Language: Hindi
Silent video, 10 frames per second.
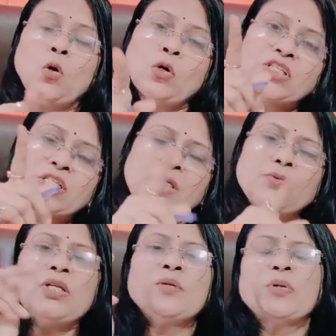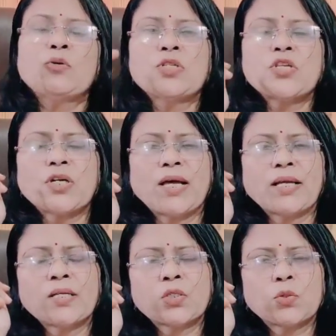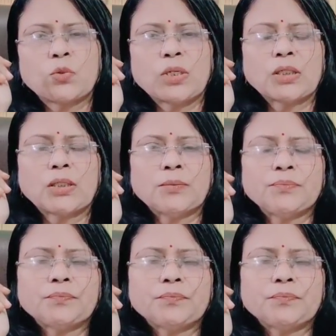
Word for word: और शिवलिंग पर उसे चढ़ाना शुरू कर दें